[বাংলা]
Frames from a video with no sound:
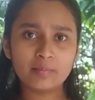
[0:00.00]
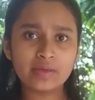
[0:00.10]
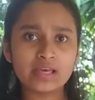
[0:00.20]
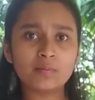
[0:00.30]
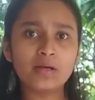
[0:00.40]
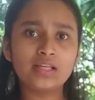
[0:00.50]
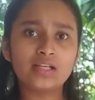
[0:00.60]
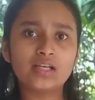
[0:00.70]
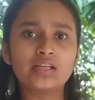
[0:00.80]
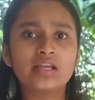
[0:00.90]

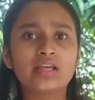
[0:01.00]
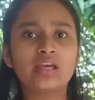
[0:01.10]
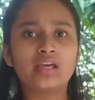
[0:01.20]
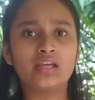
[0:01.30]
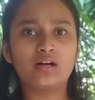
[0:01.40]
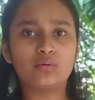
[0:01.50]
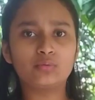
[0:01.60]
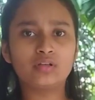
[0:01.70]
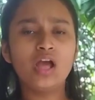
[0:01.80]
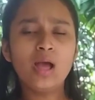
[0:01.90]
মেঘবালিকা রেগে এই
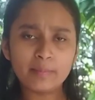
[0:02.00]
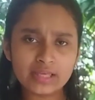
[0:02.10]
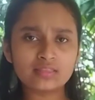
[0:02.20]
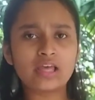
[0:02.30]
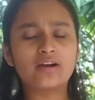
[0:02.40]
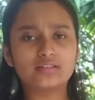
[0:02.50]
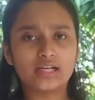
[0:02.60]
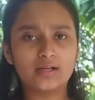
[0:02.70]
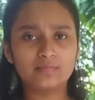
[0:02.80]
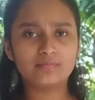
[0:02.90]
আগুন মিথ্যে
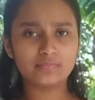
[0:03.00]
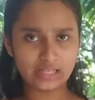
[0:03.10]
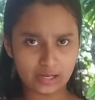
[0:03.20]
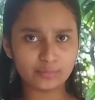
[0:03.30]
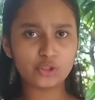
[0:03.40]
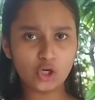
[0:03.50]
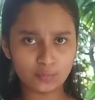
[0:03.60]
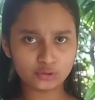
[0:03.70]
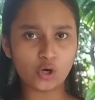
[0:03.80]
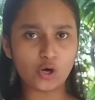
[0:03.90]
কথা নাম কি
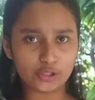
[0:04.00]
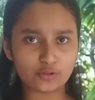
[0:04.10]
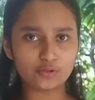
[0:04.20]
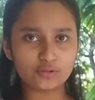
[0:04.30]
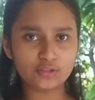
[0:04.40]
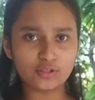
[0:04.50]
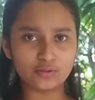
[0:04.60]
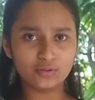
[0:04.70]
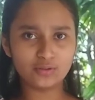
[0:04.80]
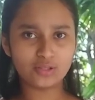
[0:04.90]
অমন হয় কখনো
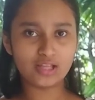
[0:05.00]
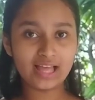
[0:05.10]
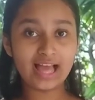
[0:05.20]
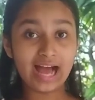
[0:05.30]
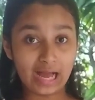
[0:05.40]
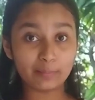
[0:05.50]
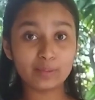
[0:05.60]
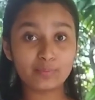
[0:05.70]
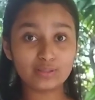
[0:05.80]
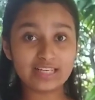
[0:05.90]

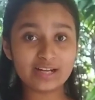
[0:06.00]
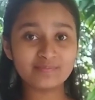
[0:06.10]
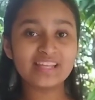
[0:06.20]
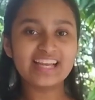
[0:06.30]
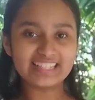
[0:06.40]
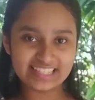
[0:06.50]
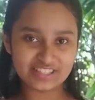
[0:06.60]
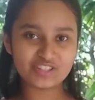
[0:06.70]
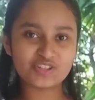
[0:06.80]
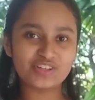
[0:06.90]
আমি বললাম
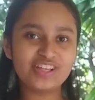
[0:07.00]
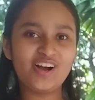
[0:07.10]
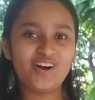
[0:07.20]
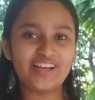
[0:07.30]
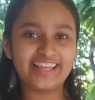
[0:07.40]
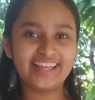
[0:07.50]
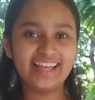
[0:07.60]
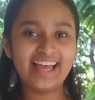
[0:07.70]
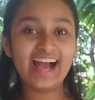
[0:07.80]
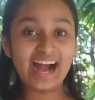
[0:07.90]
নিশ্চয়ই হয়
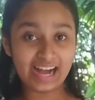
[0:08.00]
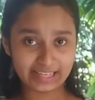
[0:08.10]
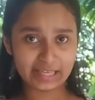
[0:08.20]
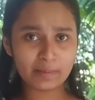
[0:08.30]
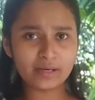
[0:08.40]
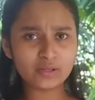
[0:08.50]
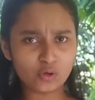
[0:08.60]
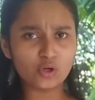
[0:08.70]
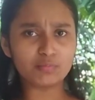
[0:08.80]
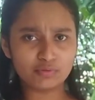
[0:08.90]
আগে আমার
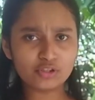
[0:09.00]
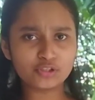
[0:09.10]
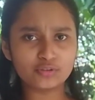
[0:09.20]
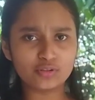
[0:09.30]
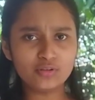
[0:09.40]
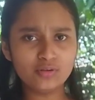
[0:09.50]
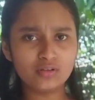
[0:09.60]
গল্প শোনো